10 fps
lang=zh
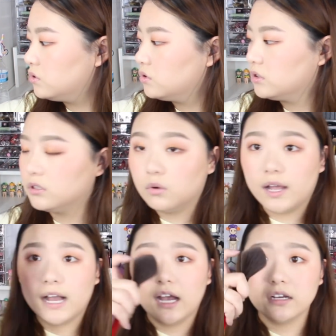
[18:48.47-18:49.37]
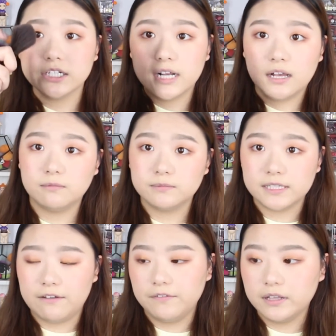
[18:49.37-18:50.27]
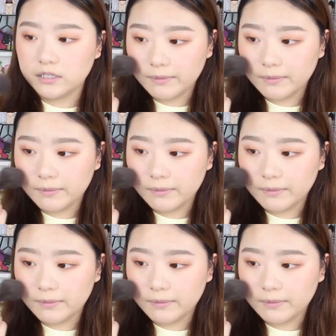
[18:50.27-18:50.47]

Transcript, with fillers: 就是我刚刚上散粉的